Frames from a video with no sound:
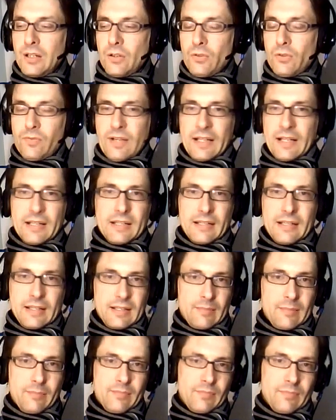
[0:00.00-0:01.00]
und weil
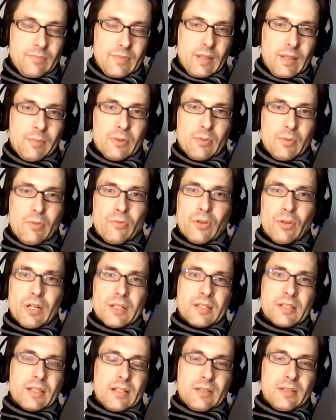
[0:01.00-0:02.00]
Kinder eben damit
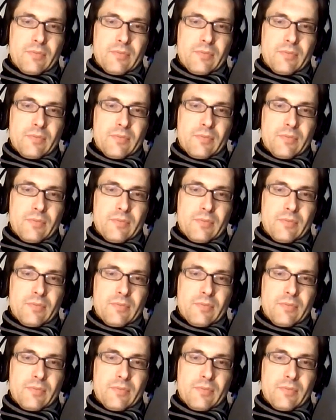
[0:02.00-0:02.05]
überfordert sind.